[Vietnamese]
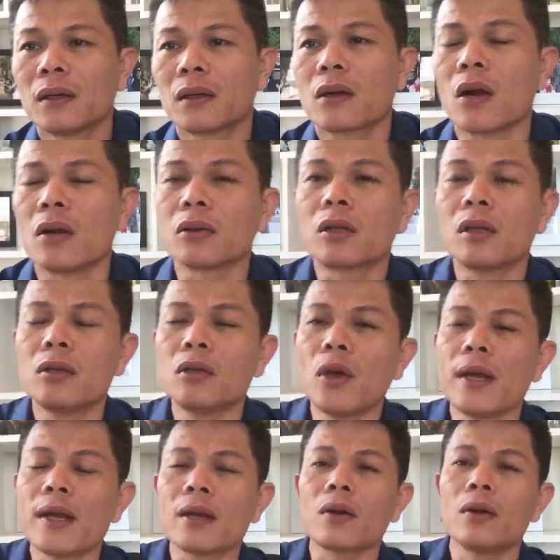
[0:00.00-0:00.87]
còn tư
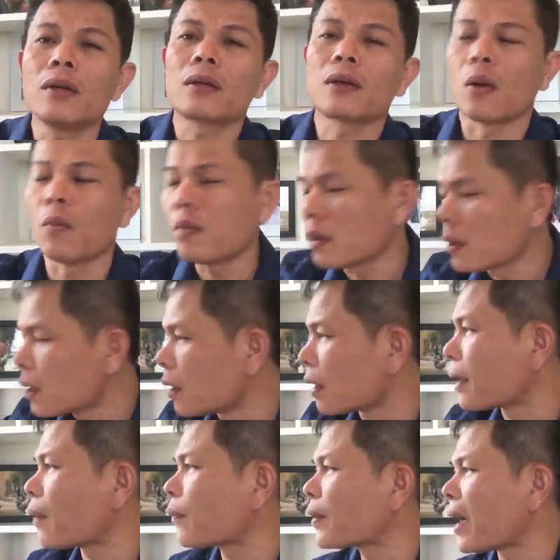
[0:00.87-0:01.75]
duy của cũng
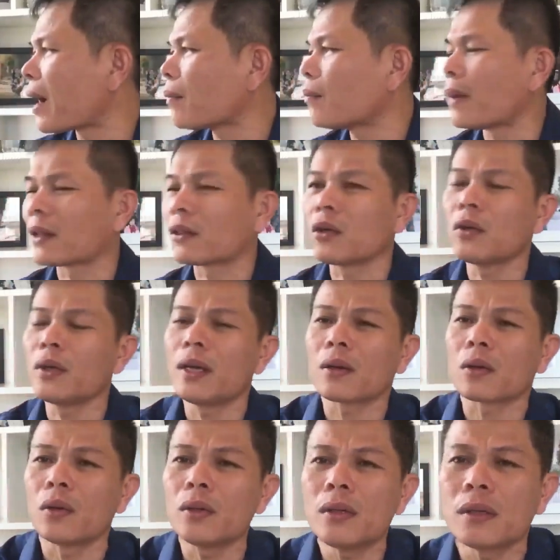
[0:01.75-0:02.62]
người nông dân mà tư
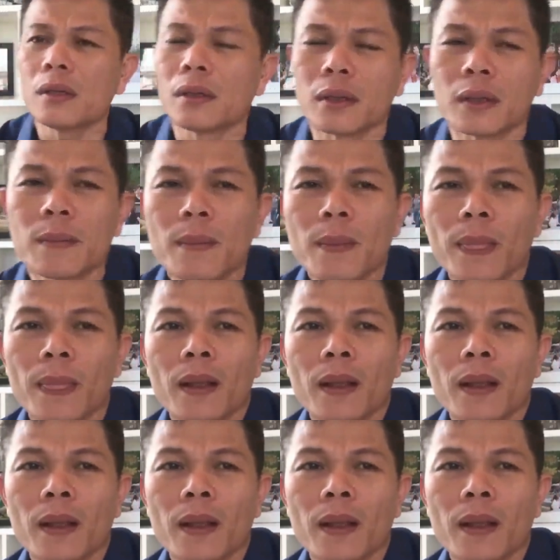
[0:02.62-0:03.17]
duy của những người